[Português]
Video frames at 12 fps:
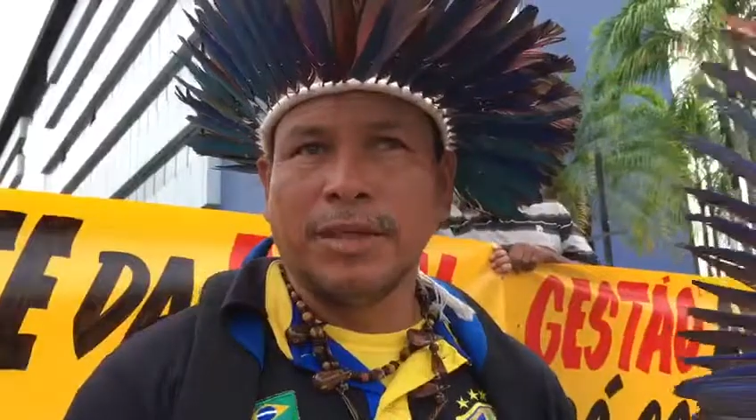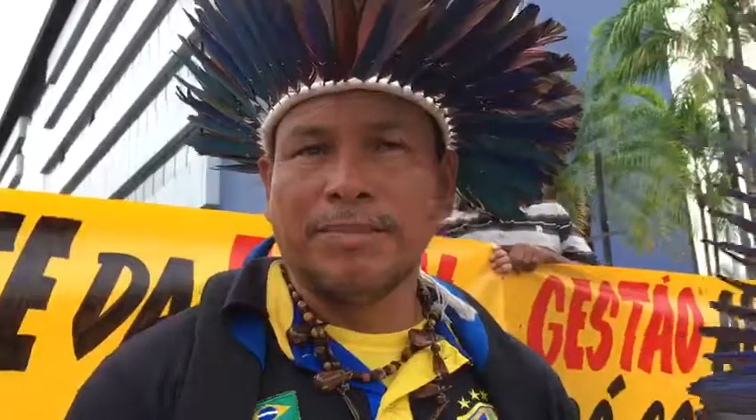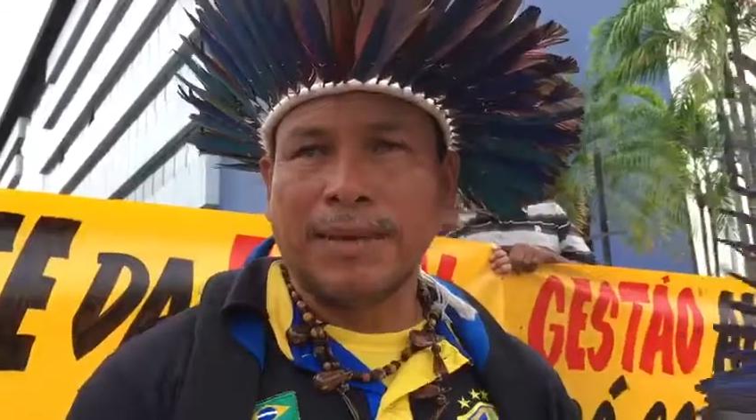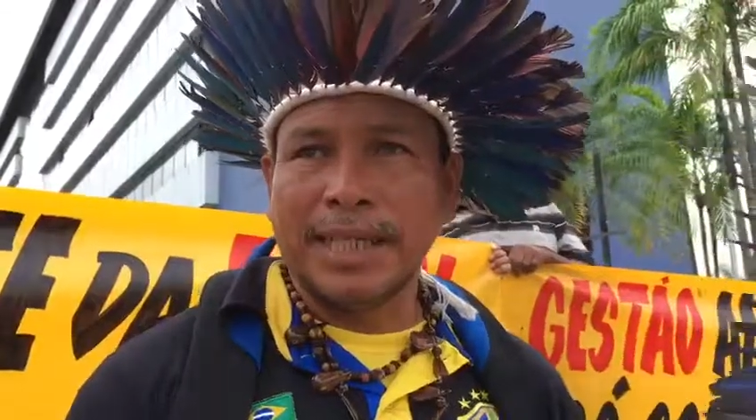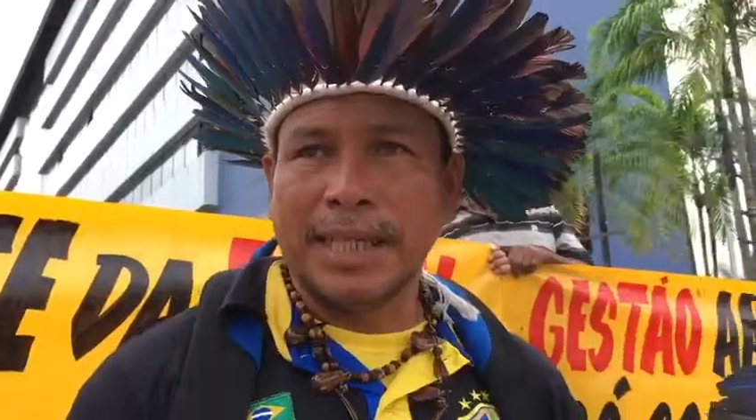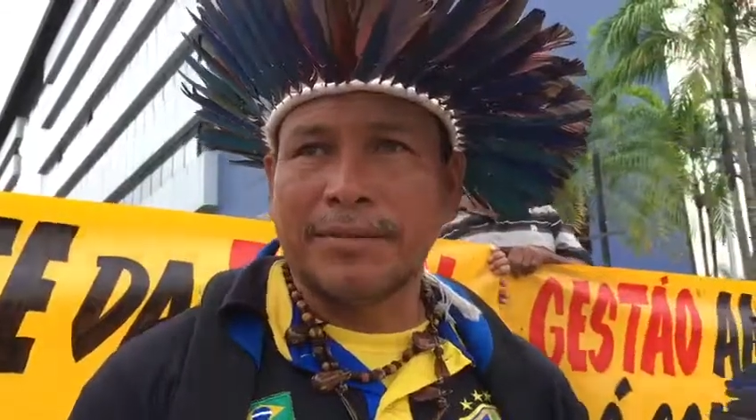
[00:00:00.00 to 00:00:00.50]
uma
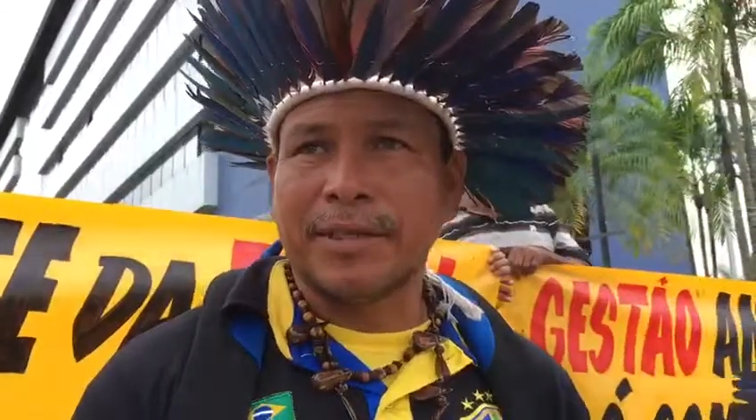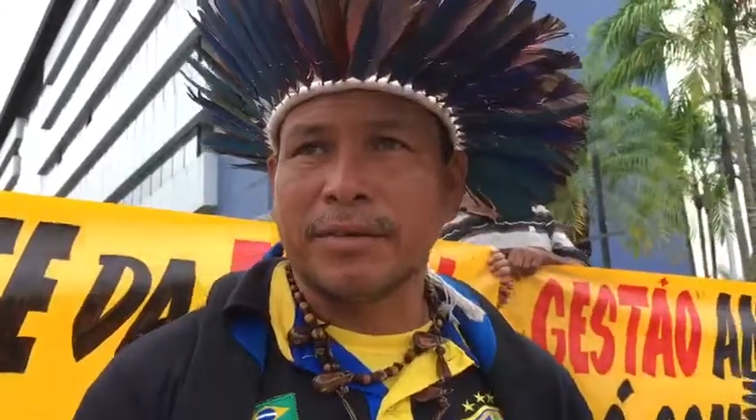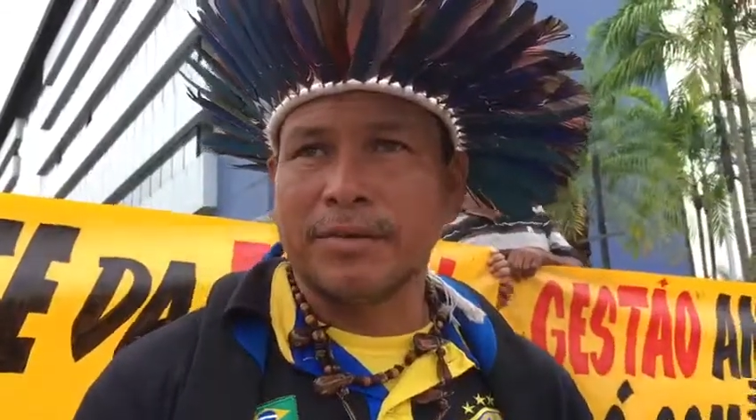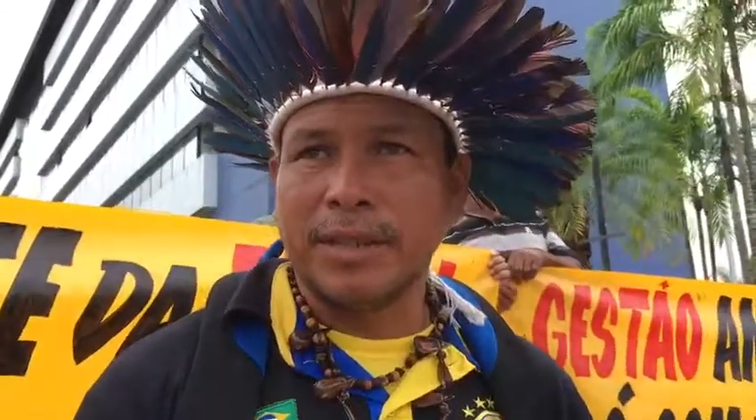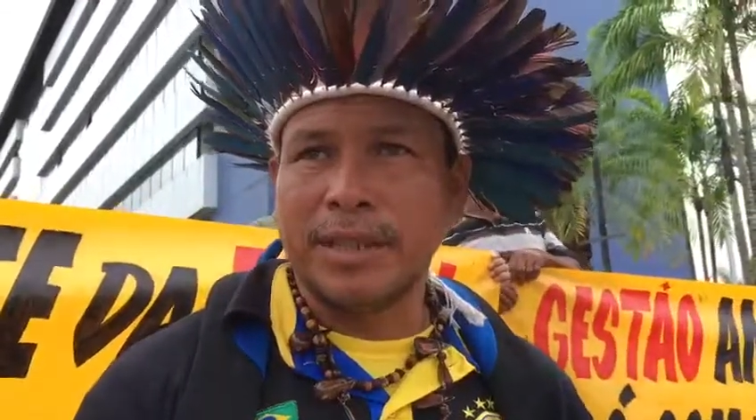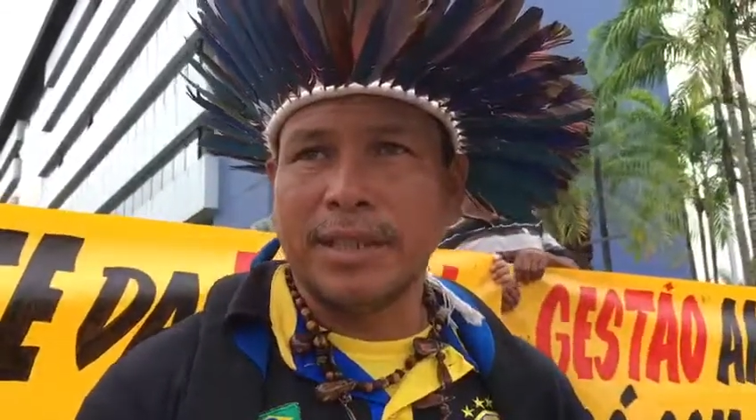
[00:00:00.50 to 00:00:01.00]
palavra
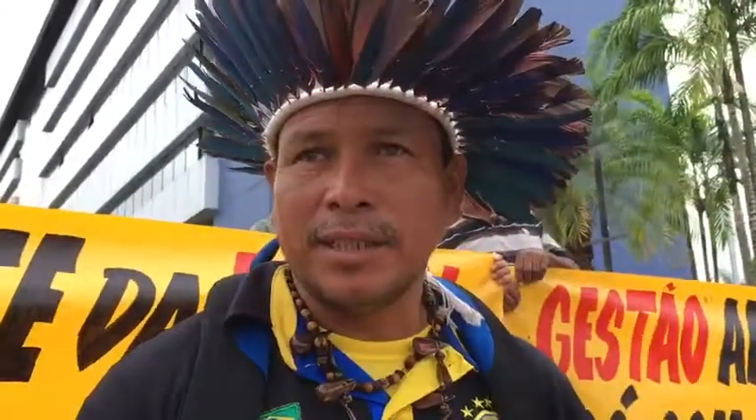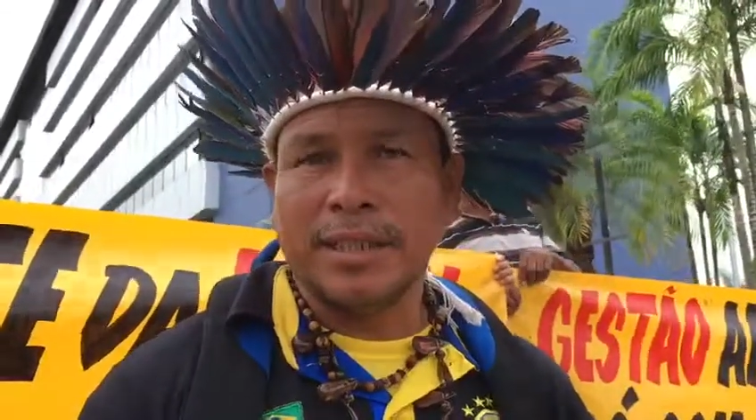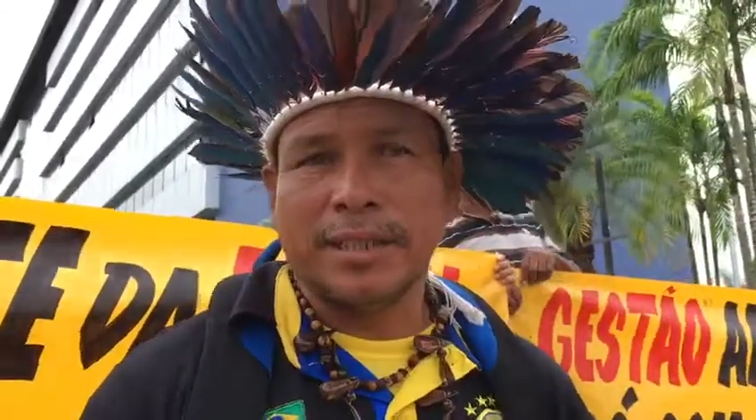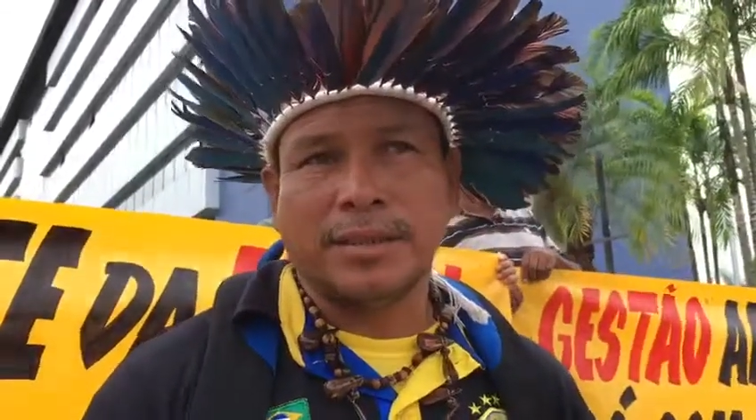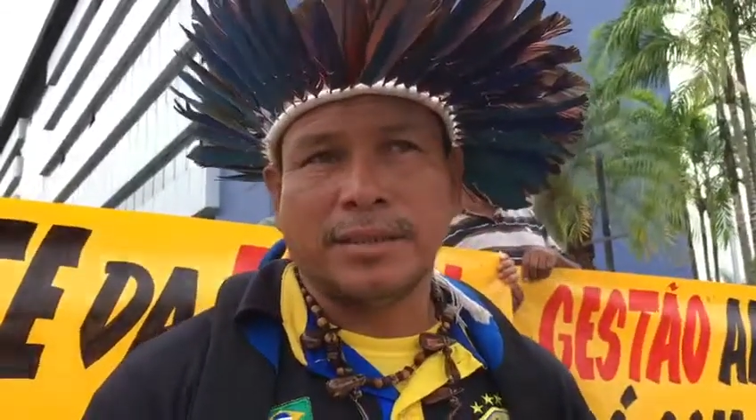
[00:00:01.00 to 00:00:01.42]
com ele